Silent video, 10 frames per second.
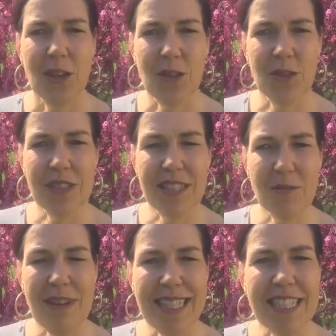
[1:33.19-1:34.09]
Und
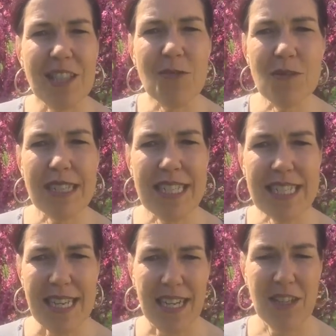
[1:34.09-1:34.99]
du lässt nur die
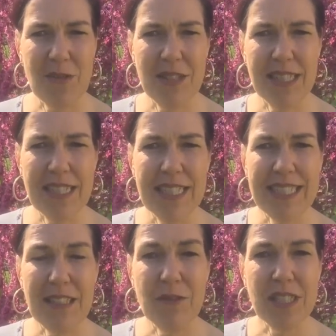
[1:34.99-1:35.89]
Sachen durch,
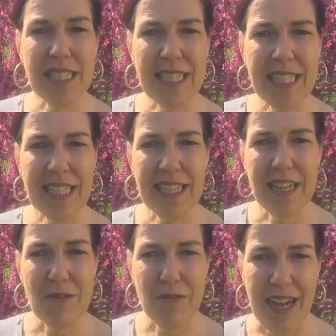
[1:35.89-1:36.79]
die für dich
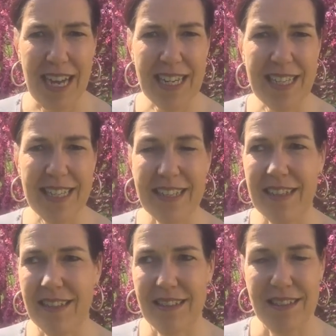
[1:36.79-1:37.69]
fachlich,
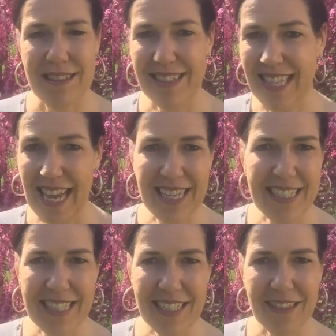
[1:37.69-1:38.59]

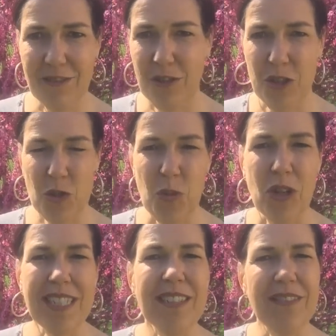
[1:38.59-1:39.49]
sachlich, für den
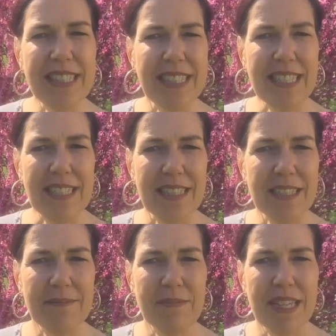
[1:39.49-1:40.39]
Sport wichtig
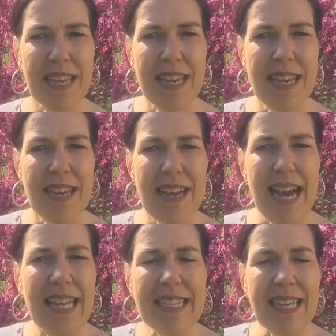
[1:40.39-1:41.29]
sind.
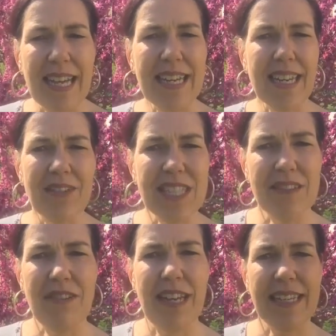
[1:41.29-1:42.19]
Alles andere, was er
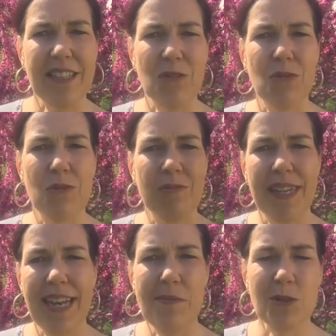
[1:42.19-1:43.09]
vielleicht so
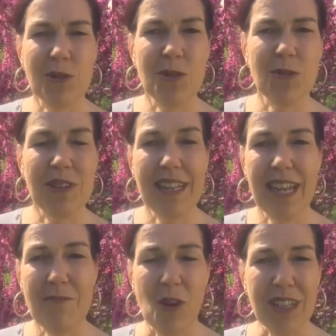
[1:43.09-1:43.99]
an Emotionen,
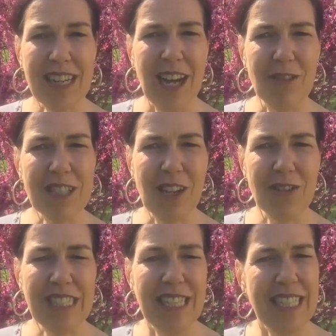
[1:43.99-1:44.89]
an Worten
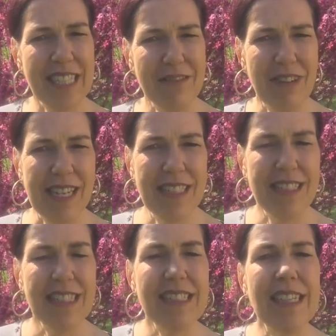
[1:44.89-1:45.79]
raushaut, die dir nicht gefallen,
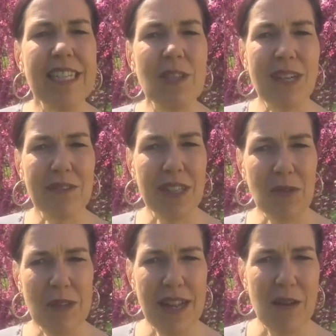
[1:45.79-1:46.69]
die lässt du einfach
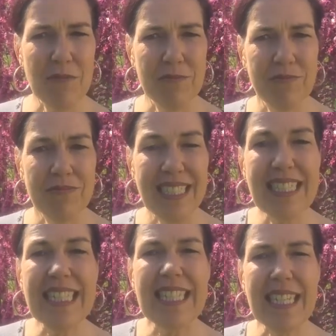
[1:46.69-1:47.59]
durchlaufen. Die
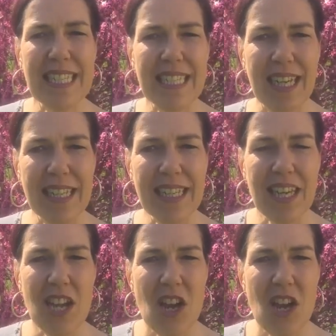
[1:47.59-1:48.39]
interessieren dich gar nicht.